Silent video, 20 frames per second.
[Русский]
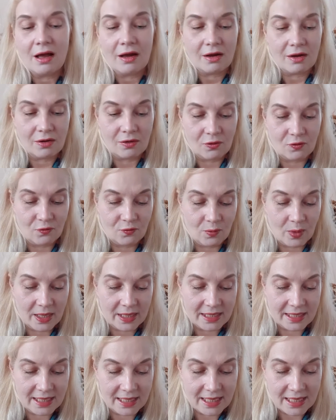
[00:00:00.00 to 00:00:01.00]
а, в
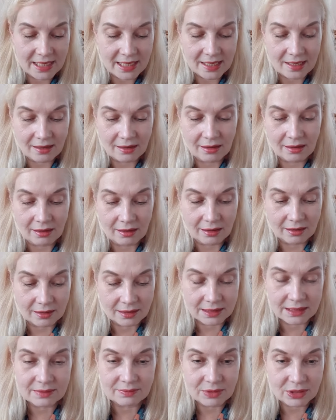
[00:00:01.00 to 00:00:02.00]
моей а,
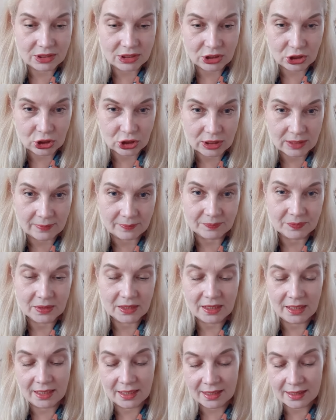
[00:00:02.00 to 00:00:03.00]
косметичке.
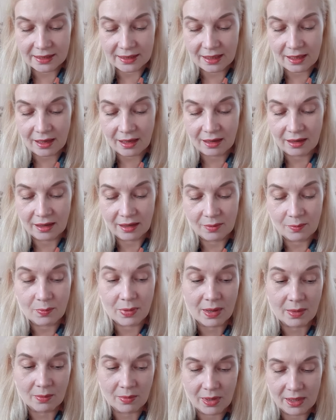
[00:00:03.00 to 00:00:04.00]
Это
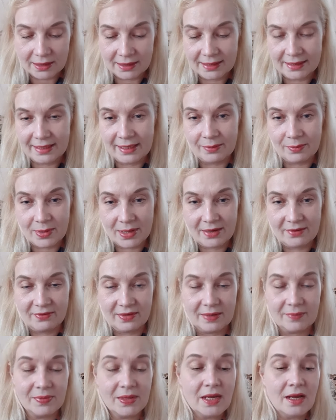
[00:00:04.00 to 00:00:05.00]
помада для
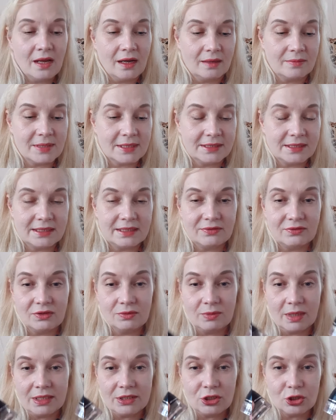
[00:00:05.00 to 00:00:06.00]
бровей. Обратите
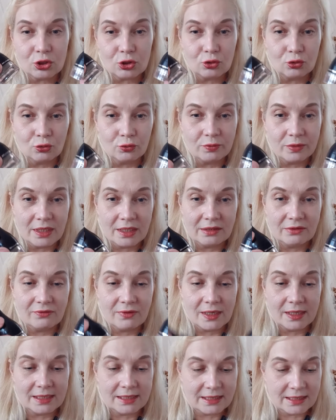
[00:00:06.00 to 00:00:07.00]
внимание, что у меня
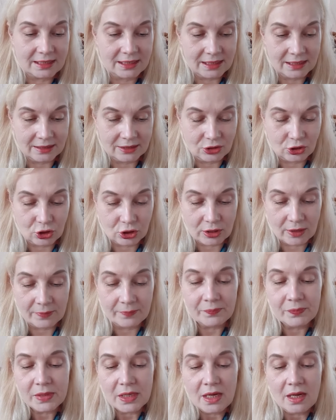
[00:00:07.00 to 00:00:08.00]
два
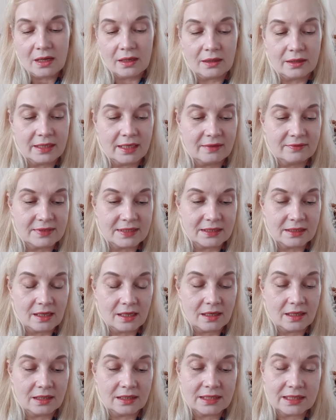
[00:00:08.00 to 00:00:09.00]
оттеночка. Я
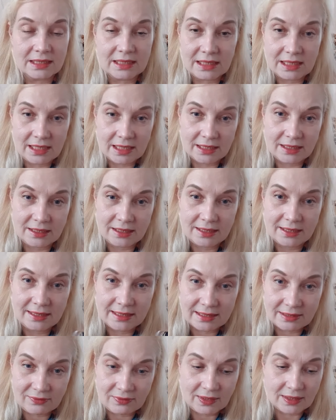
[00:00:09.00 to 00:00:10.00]
взяла средний и
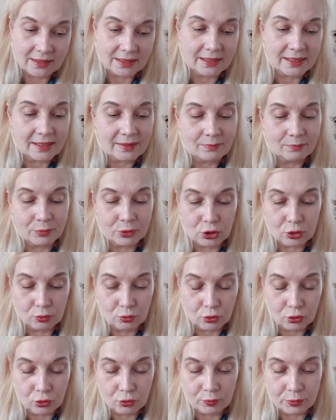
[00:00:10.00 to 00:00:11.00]
светлый.
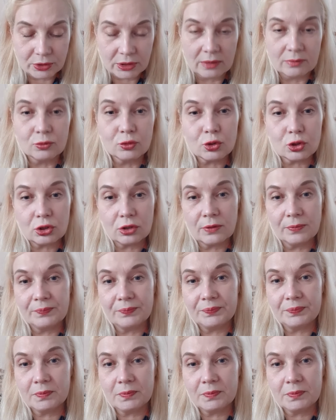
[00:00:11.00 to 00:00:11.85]
Почему? Ну, потому что